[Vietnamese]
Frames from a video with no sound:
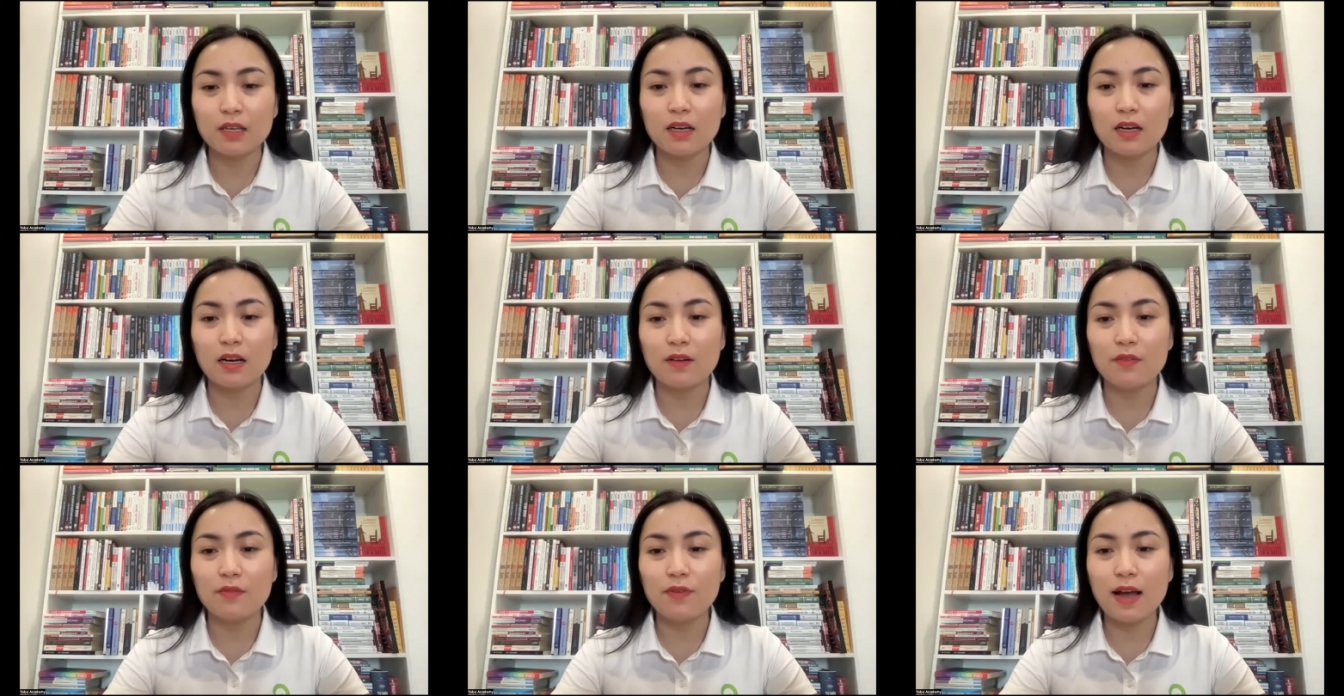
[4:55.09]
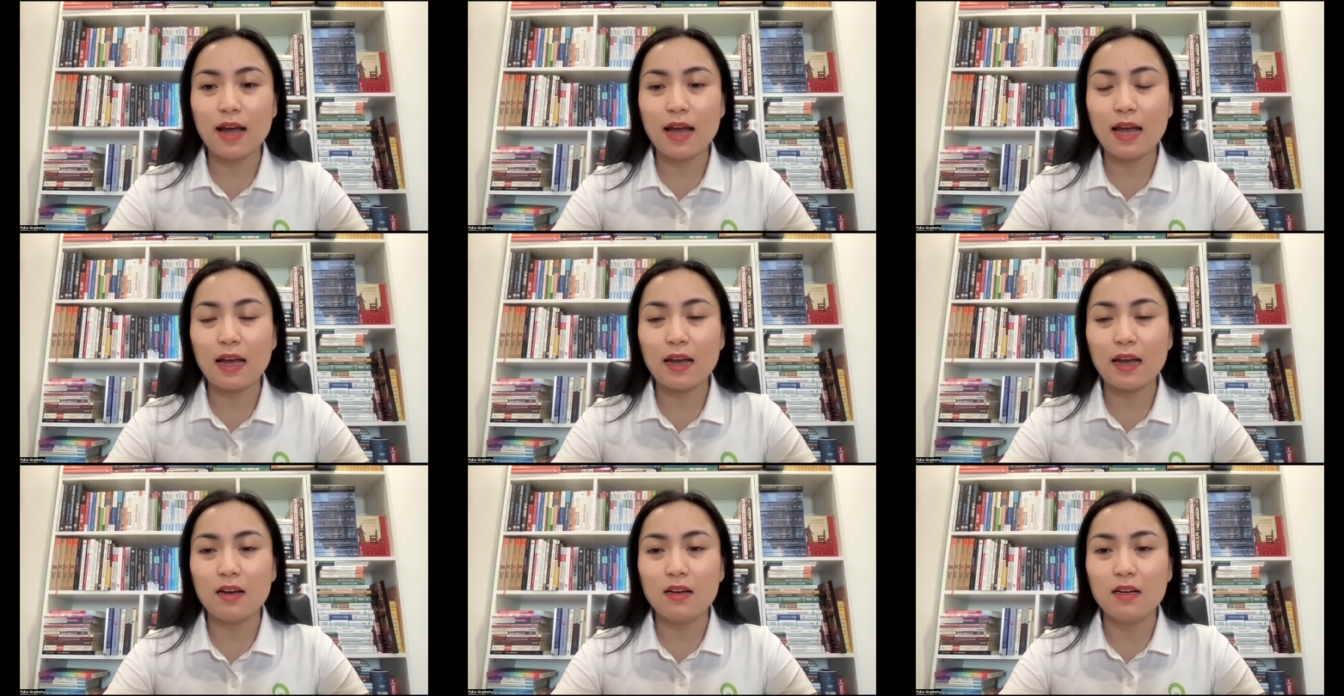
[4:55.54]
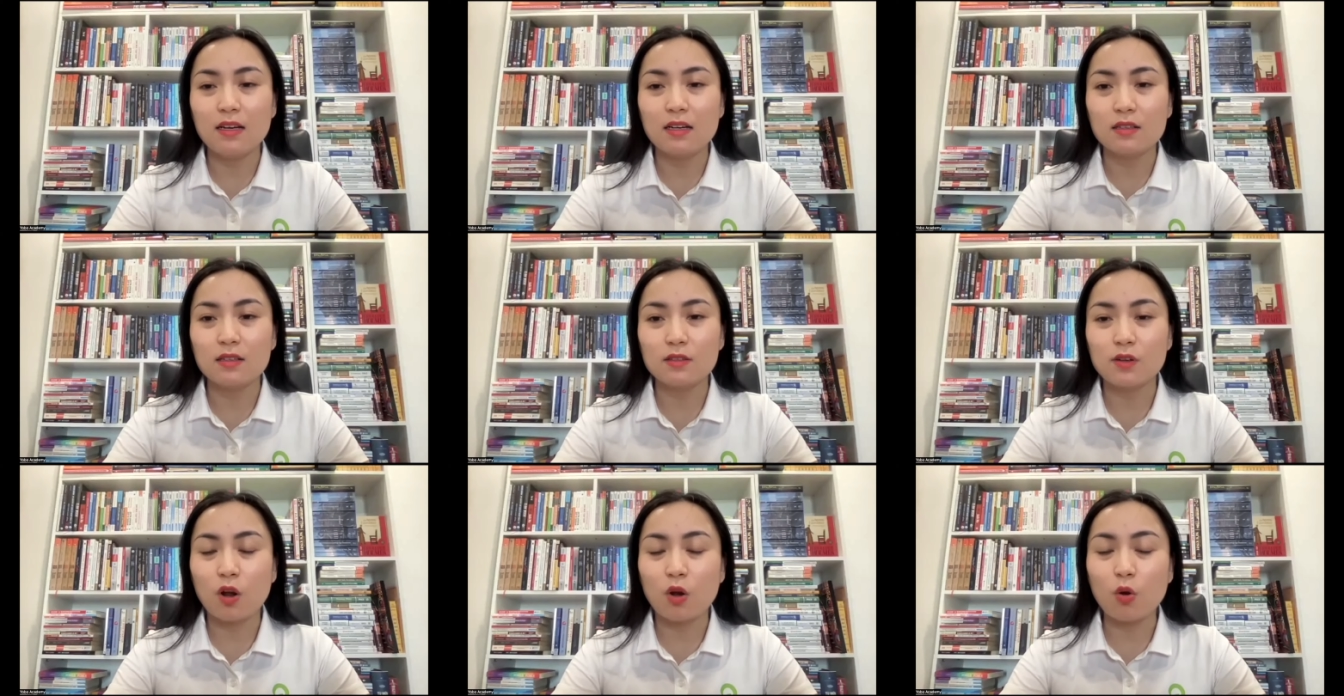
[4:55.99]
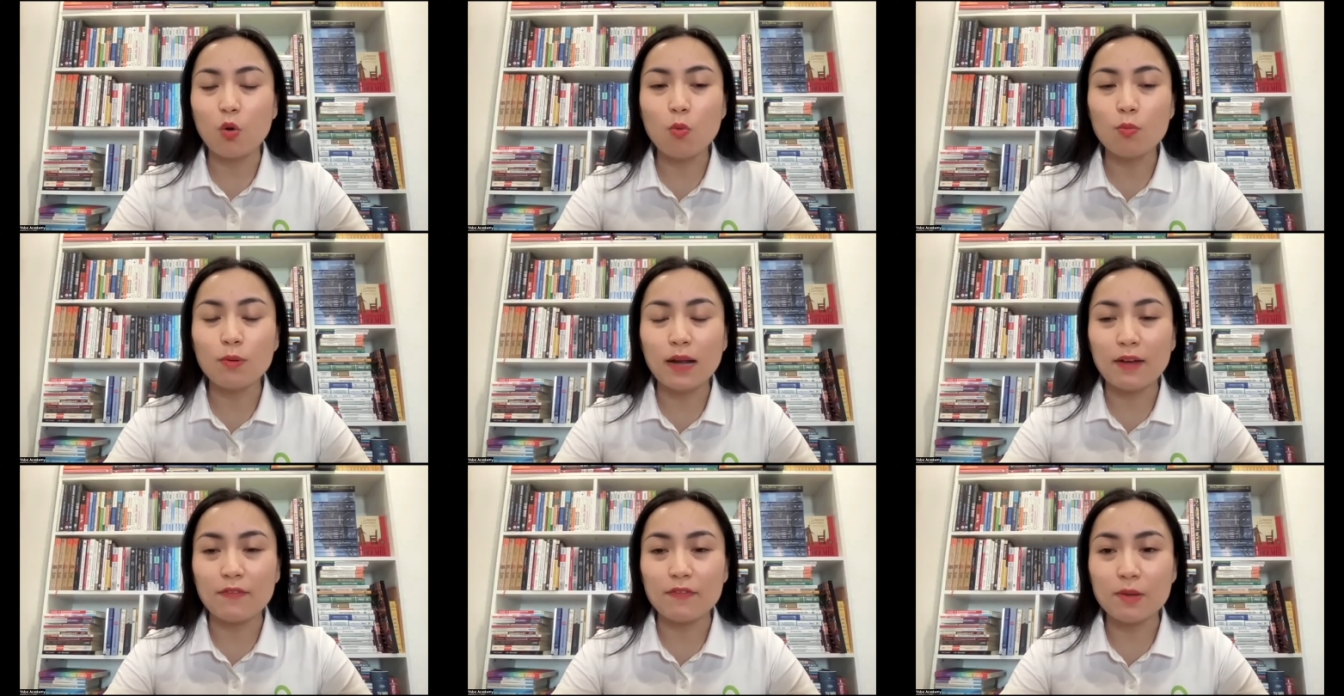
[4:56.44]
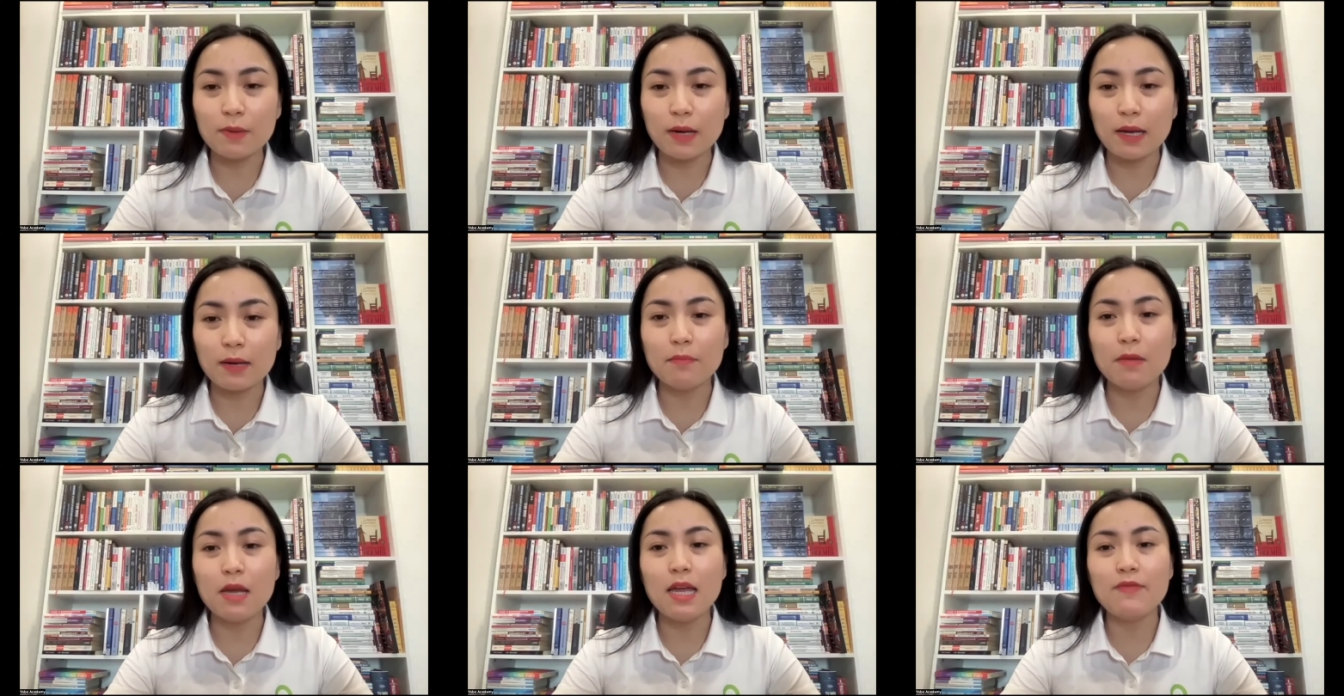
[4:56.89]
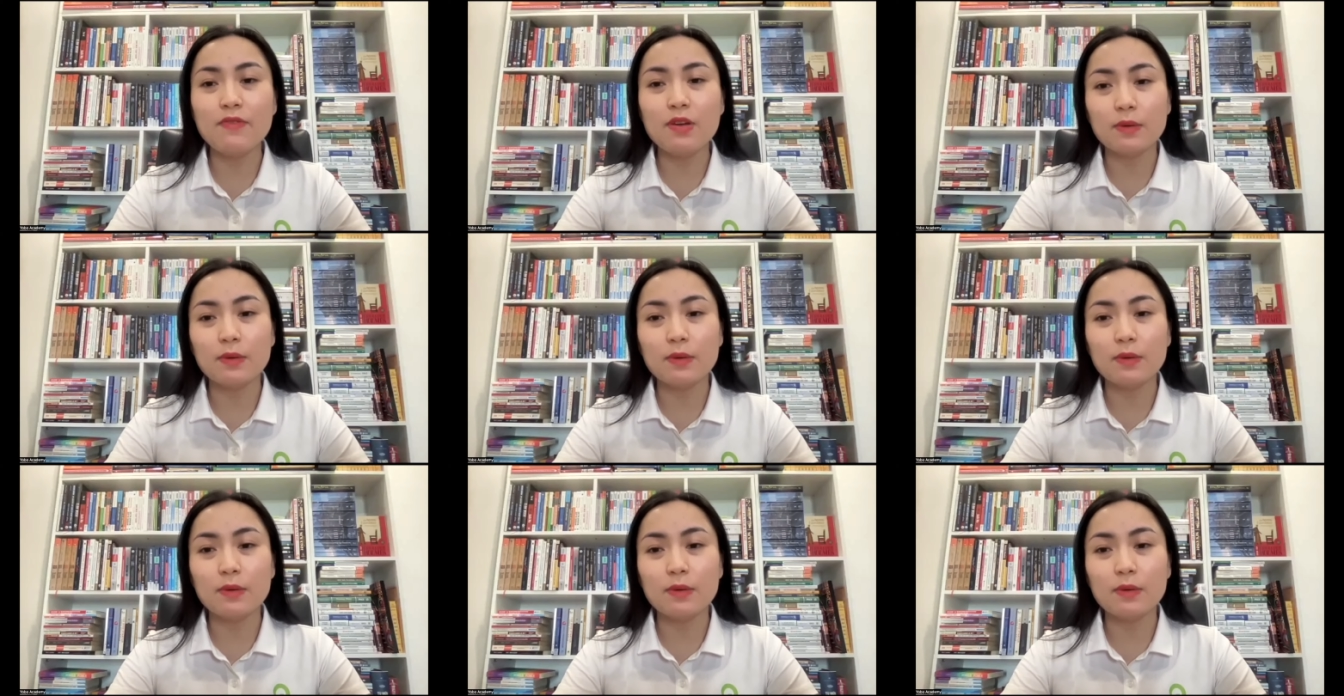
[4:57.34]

uh, và nó gồm cả viêm gan B